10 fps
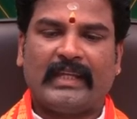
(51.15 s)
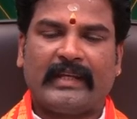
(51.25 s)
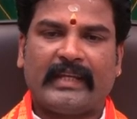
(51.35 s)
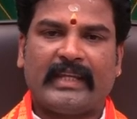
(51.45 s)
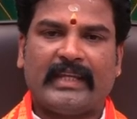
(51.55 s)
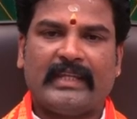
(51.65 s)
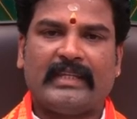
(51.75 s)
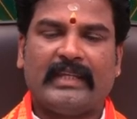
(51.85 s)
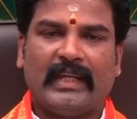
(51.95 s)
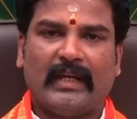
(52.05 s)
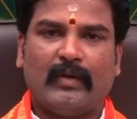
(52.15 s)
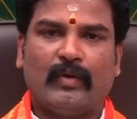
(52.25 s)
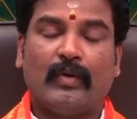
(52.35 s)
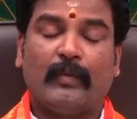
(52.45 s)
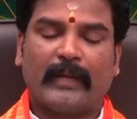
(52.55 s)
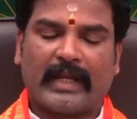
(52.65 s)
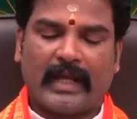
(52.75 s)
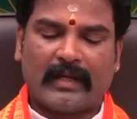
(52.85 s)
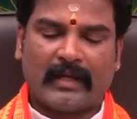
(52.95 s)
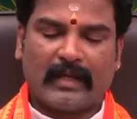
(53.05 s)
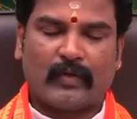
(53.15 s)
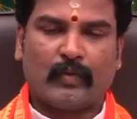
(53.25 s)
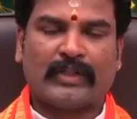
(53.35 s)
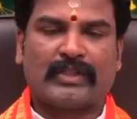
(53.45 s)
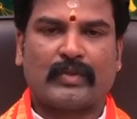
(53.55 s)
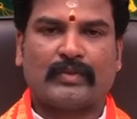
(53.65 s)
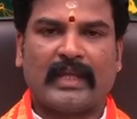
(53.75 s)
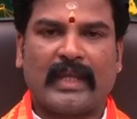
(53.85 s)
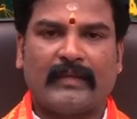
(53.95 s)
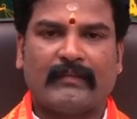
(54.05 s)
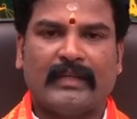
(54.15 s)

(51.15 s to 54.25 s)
వీరికి ఈ నెలలో ప్రయాణాలు ఎక్కువగా జరుగుతాయి